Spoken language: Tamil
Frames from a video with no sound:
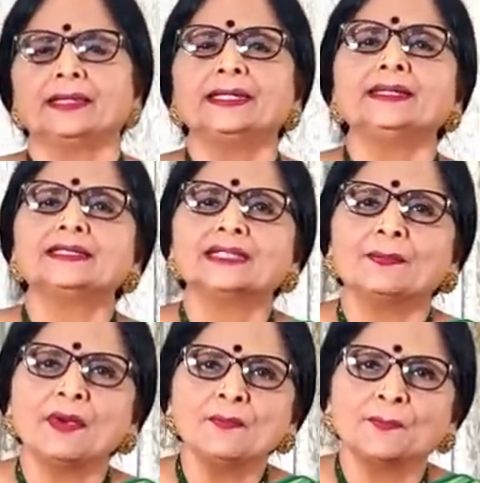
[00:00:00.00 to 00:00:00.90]
இந்த
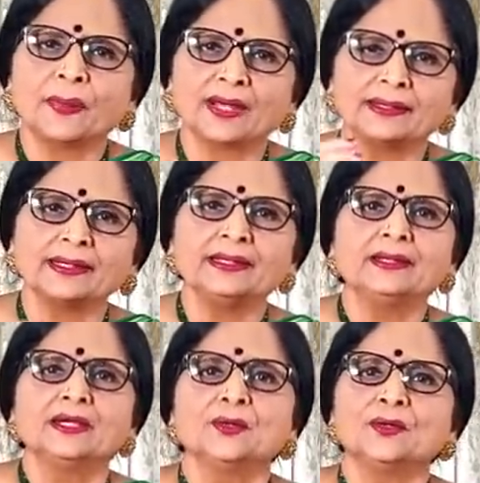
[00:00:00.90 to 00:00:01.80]
ஜபம் பண்ணி
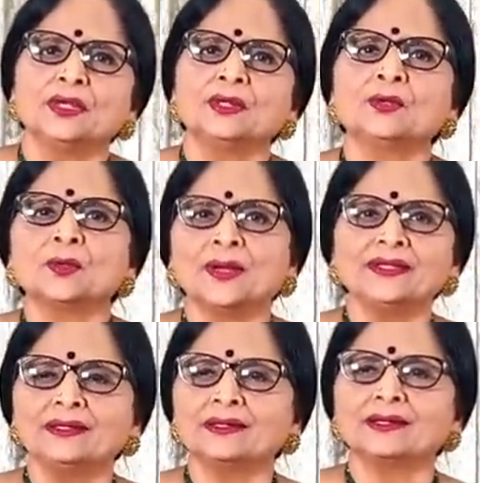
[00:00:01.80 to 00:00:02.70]
ஒரு ஒரு
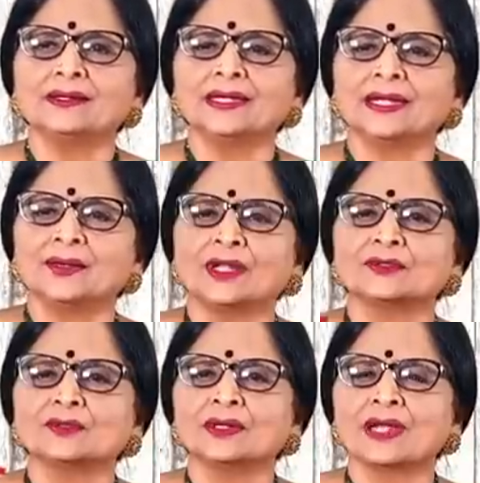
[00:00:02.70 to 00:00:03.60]
மனிதனுக்கு என்னுடைய
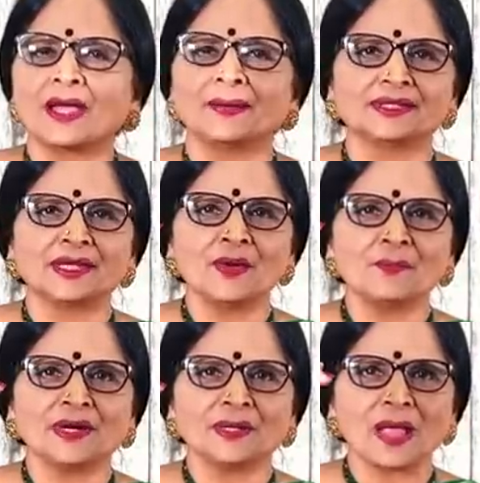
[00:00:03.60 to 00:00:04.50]
சொல்லுங்க அப்படி
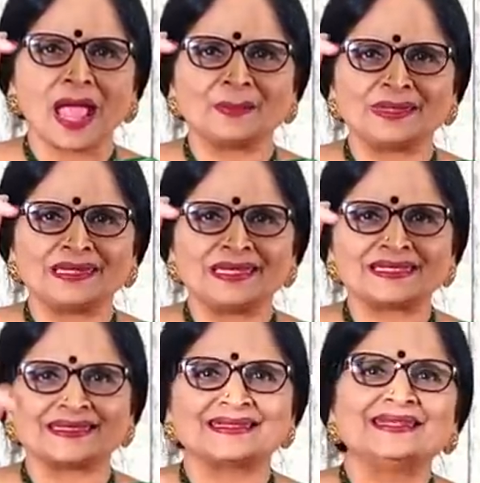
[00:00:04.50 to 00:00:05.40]
ஜபம் பண்ணுறப்ப அப்படி
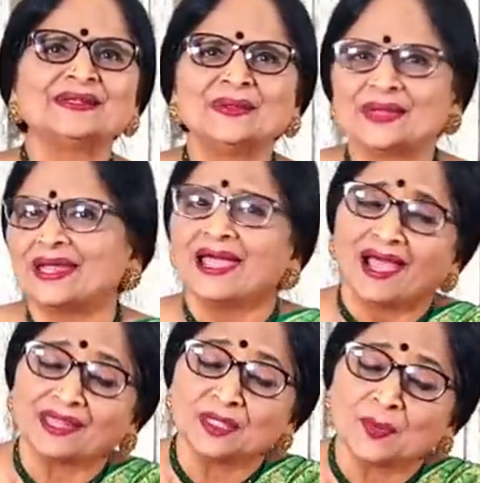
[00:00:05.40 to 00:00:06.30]
நின்றுச்சு
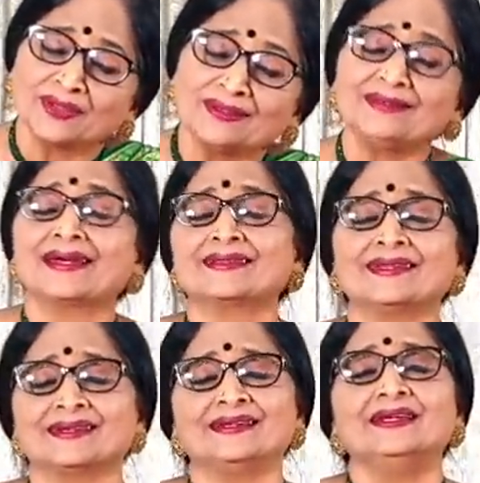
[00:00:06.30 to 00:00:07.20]
அந்த மாதிரி தான்
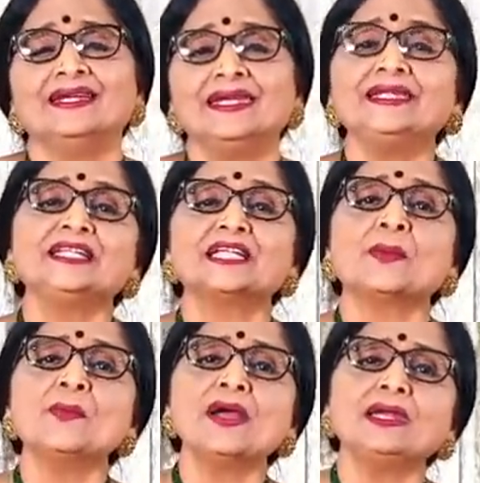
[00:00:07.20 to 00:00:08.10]
நடந்திருக்கு இந்த
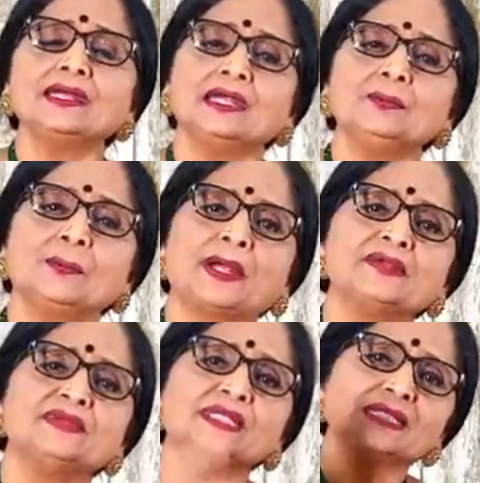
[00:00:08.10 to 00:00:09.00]
ஜபமாலைகள் பல
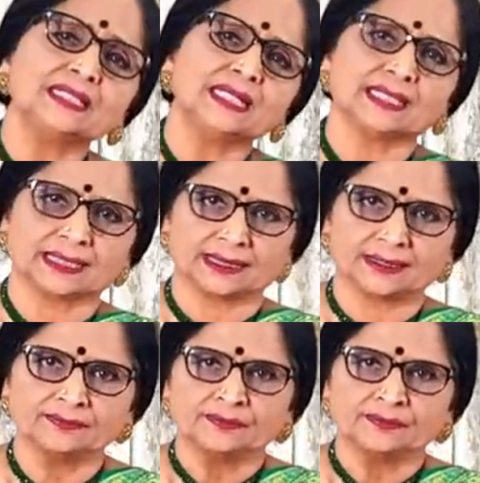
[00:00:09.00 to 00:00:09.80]
விதத்தில் இருக்குது